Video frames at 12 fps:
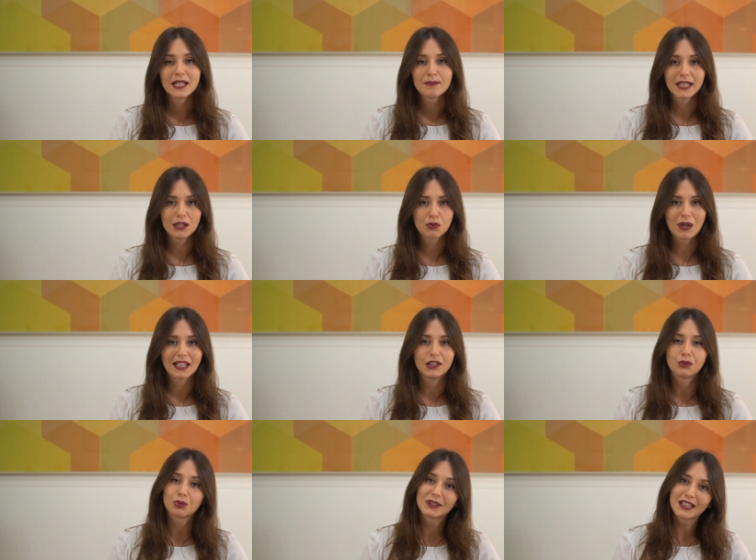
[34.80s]
per il
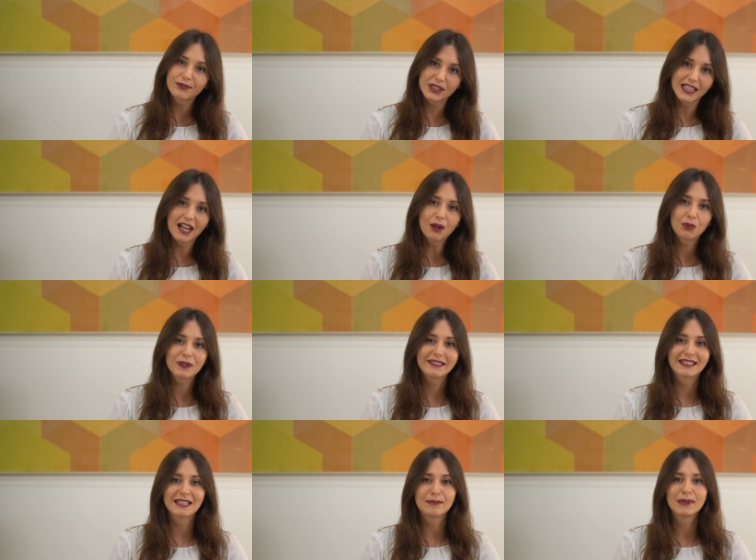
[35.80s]
quale tuttavia
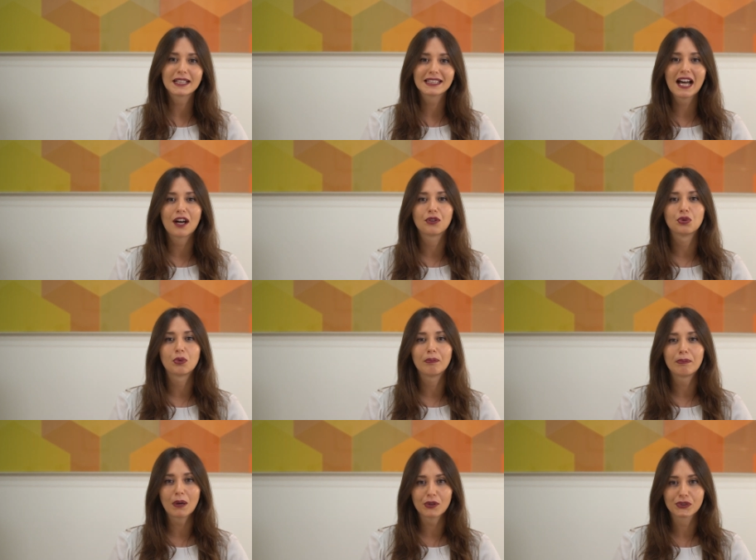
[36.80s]
queste libertà
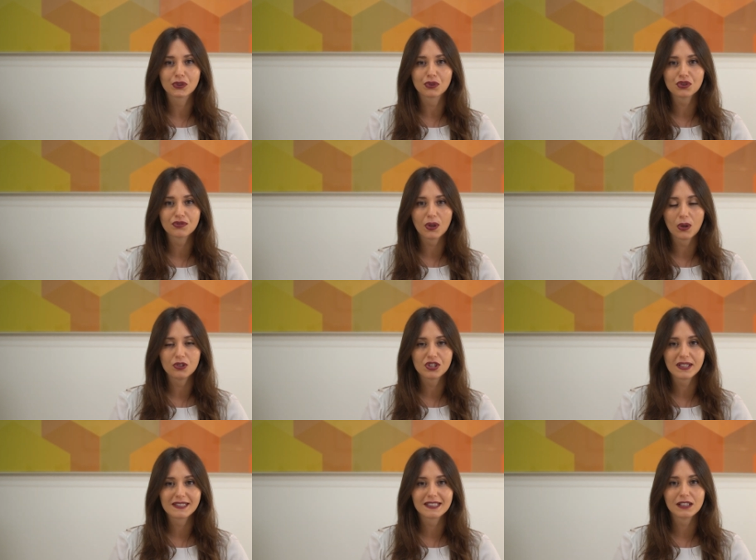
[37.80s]
non possono
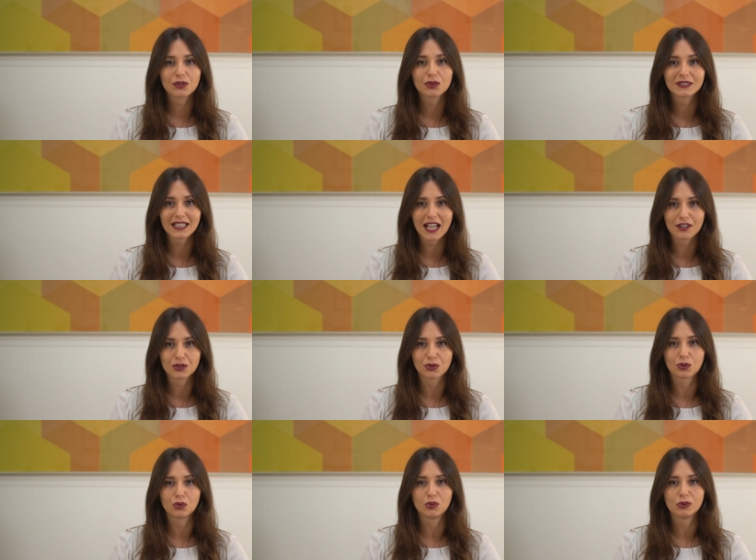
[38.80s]
svolgersi in
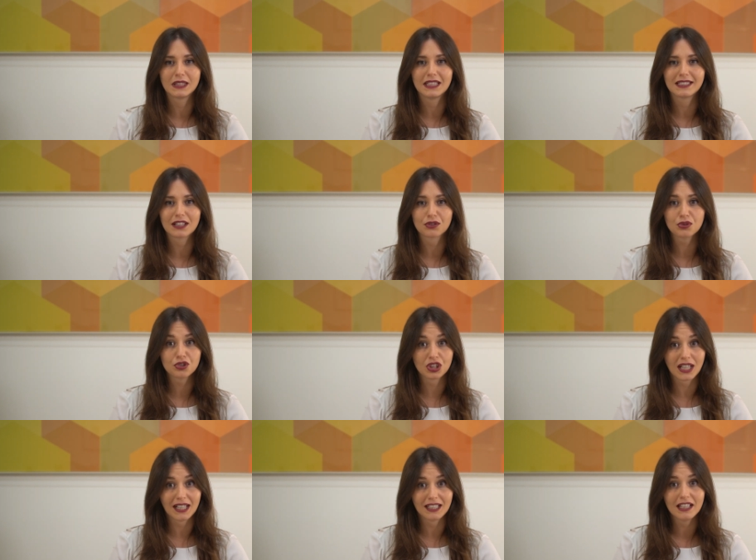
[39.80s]
contrasto con l'utilità
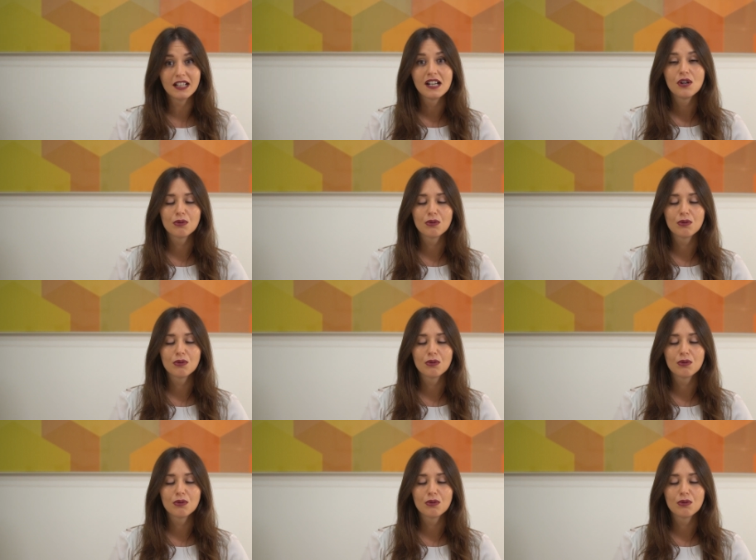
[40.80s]
sociale